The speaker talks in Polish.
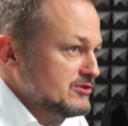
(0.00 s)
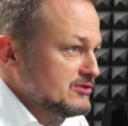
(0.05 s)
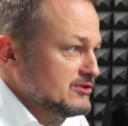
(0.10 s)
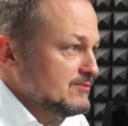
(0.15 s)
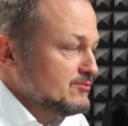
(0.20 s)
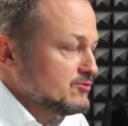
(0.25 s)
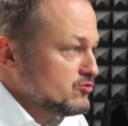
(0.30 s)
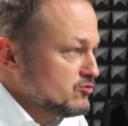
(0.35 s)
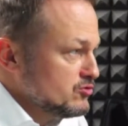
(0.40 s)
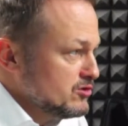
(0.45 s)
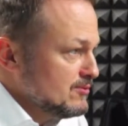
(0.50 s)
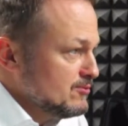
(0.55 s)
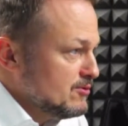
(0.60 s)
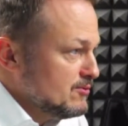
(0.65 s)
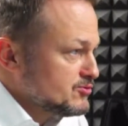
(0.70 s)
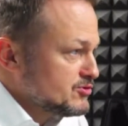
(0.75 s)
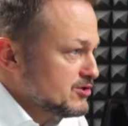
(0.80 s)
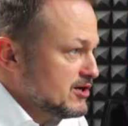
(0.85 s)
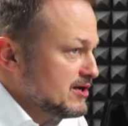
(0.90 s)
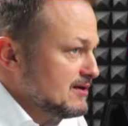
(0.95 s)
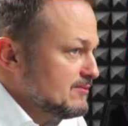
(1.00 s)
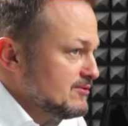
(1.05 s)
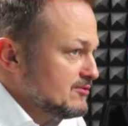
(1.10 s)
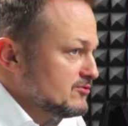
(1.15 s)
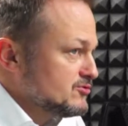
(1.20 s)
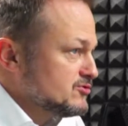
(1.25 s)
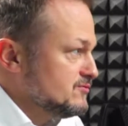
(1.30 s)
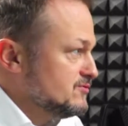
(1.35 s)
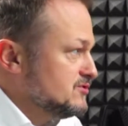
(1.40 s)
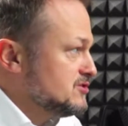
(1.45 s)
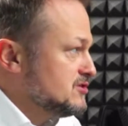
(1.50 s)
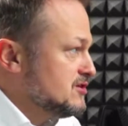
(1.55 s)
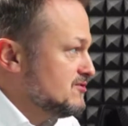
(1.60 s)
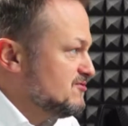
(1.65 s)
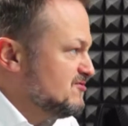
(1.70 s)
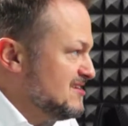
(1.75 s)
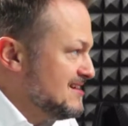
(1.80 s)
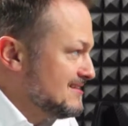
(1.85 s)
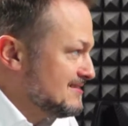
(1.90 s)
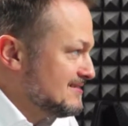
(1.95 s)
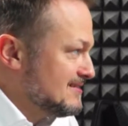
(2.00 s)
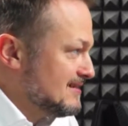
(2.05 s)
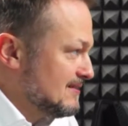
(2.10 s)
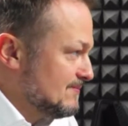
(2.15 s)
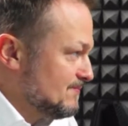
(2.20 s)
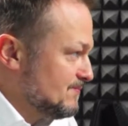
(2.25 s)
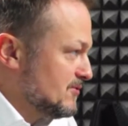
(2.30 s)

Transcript: Tym drugim obszarem jest oczywiście wiedza.